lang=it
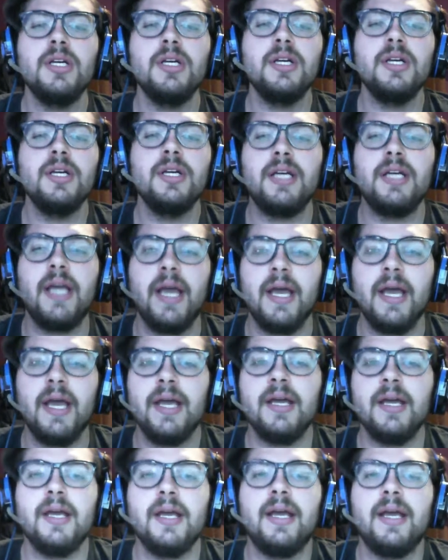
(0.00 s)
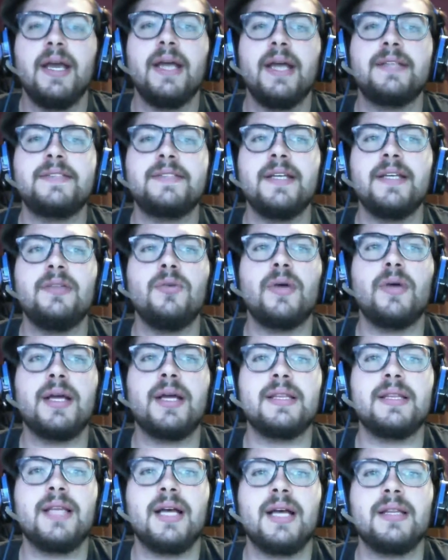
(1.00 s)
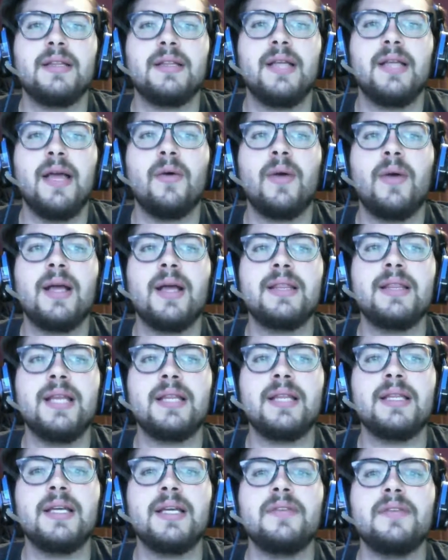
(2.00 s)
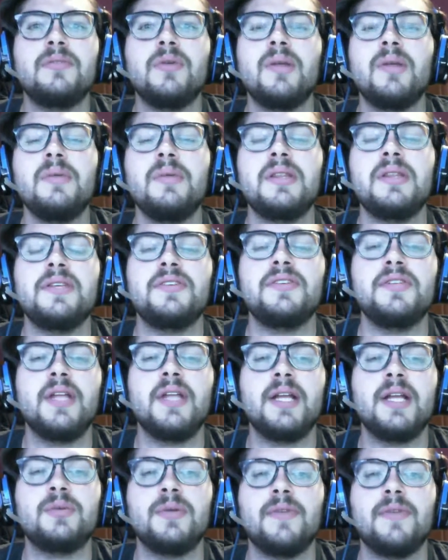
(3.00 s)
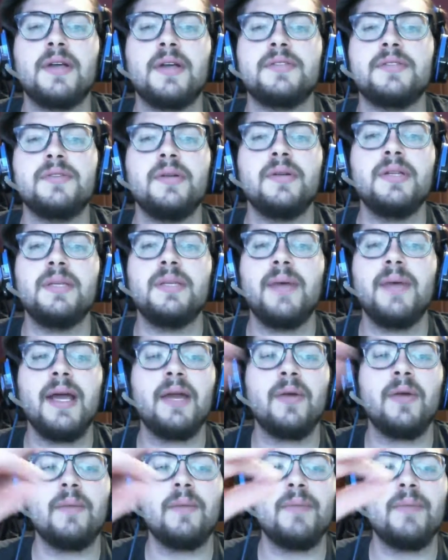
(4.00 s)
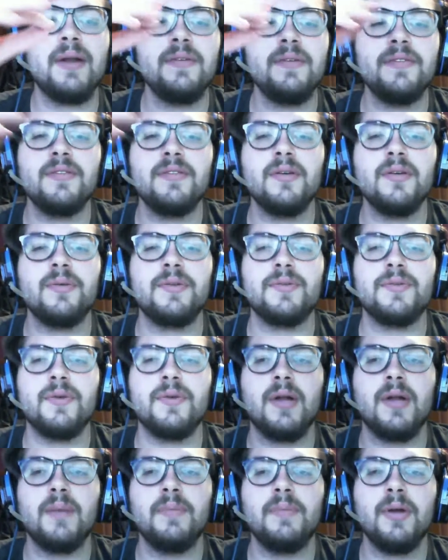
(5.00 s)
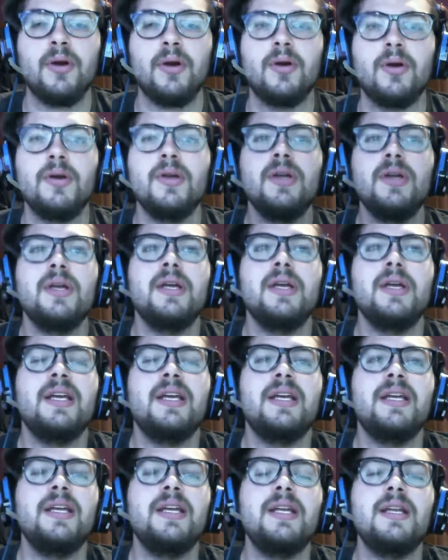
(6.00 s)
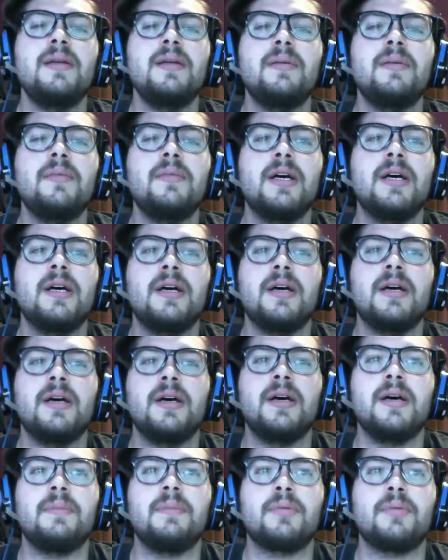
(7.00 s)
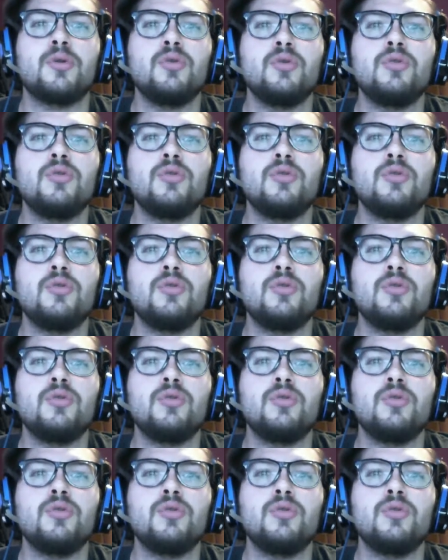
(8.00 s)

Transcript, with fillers: che essendo un cantante, è un cantante che sicuramente ci tiene ai suoi fan, sicuramente magari è una bravissima persona, però il eh, prodotto